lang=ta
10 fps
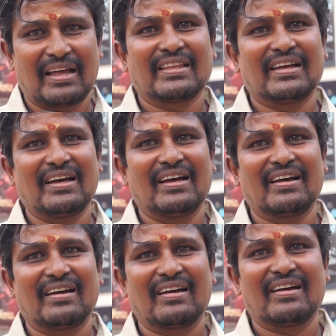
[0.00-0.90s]
அதான்
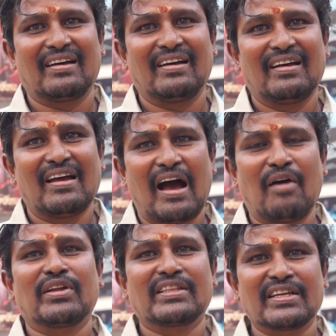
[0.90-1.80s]

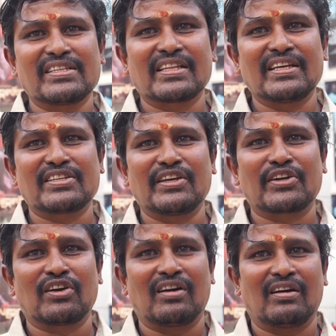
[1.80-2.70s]
அவருக்கு தெரிஞ்சதே
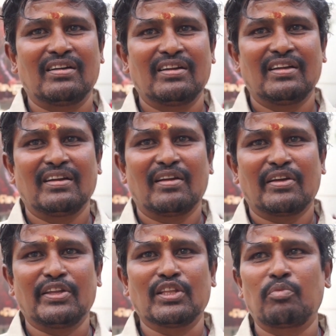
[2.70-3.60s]
செய்யட்டும்
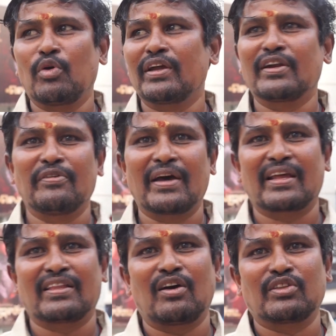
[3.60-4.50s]
இதை போய்கிட்டு வேறு
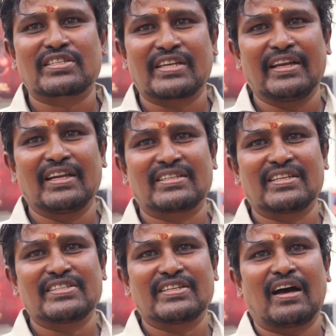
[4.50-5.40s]
ஏதாவது ஸ்டைலில்
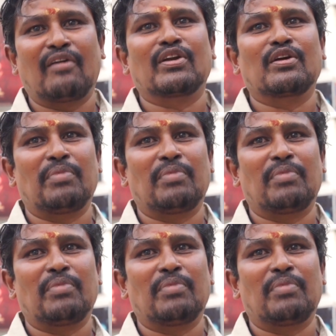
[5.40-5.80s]
செஞ்சு அவருக்கு